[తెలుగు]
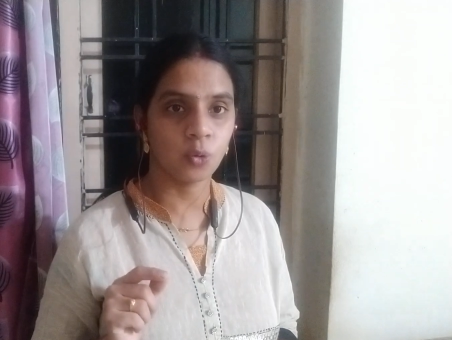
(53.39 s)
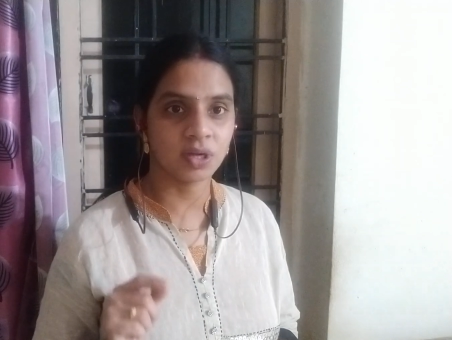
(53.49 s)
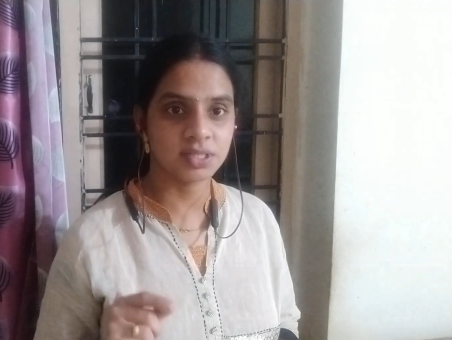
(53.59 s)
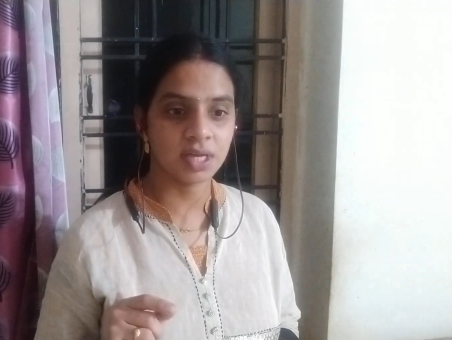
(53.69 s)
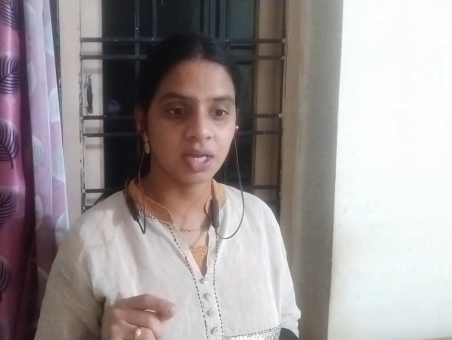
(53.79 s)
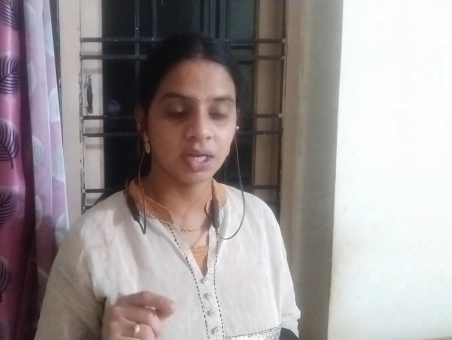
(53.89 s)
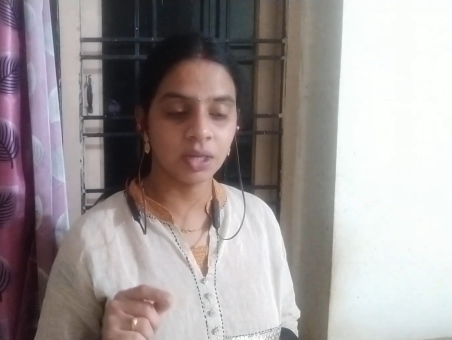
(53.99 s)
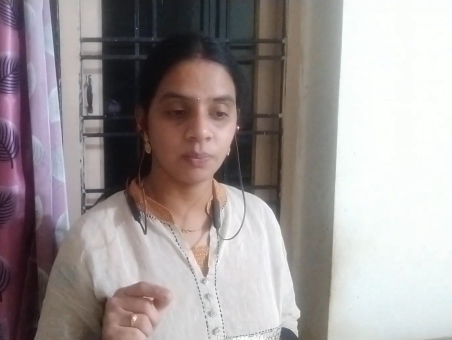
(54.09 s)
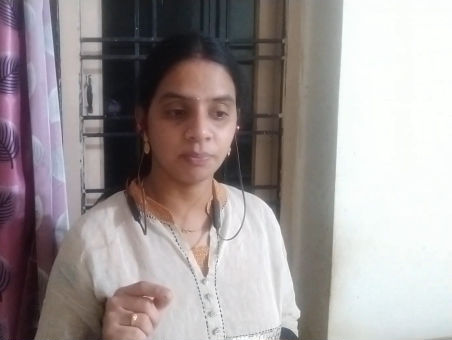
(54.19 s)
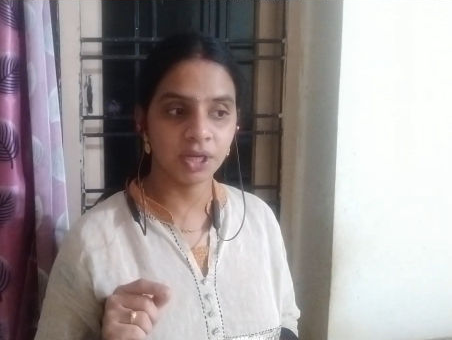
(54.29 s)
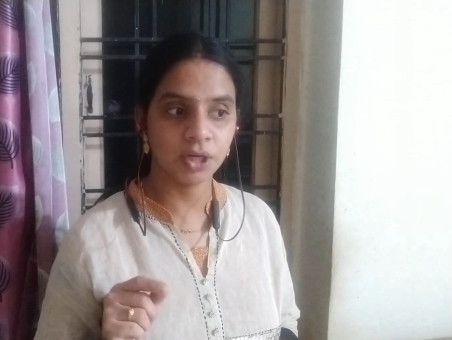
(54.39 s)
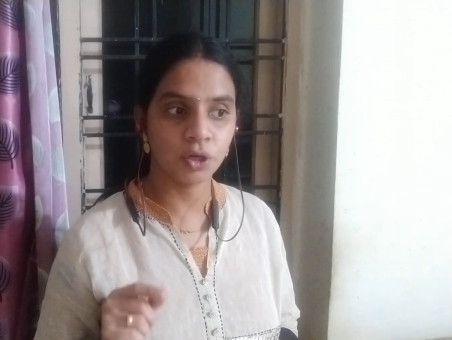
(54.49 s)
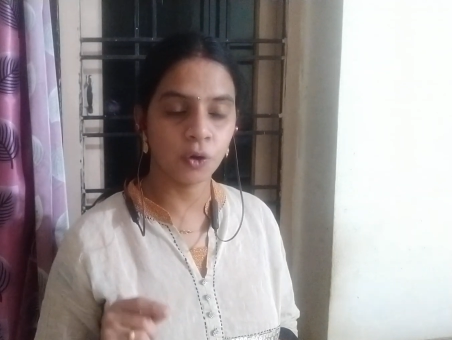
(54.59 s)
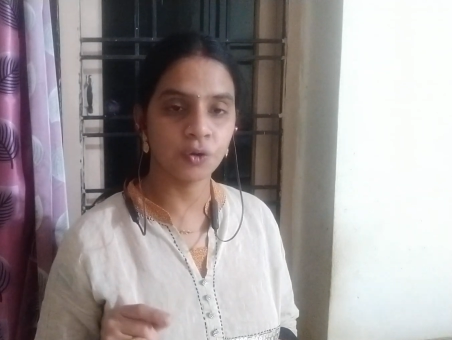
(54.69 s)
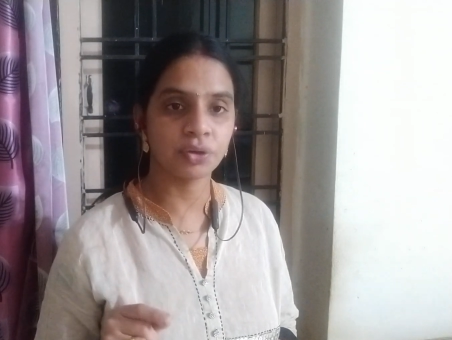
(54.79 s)
ఒకసారి మీ
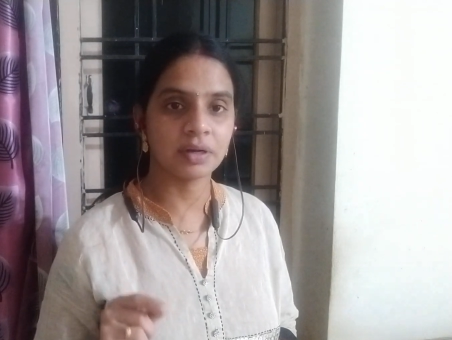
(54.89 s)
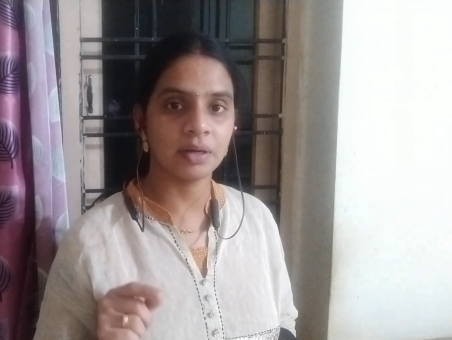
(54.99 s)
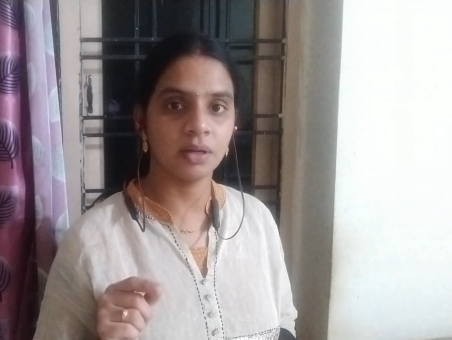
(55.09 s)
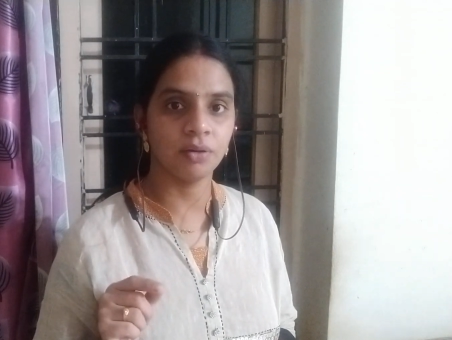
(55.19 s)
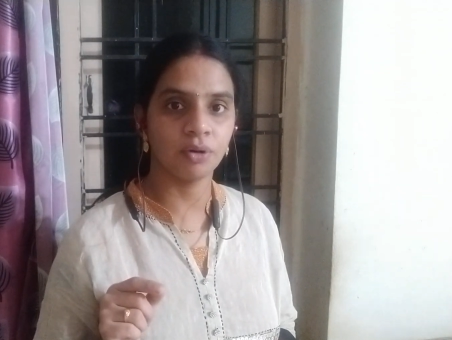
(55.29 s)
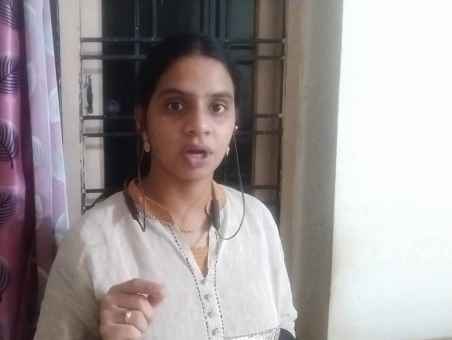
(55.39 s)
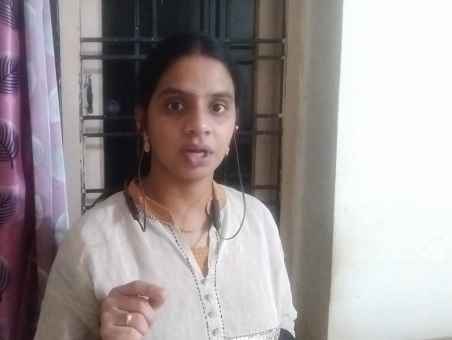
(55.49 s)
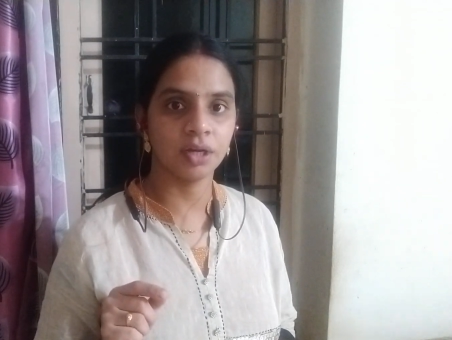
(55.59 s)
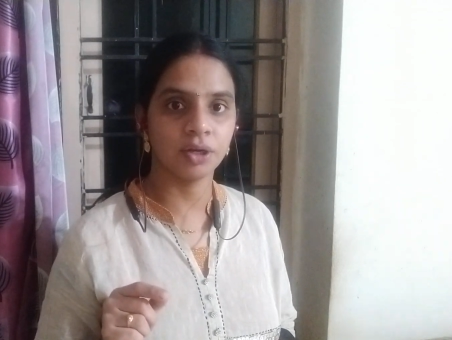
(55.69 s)
డౌట్ ఒక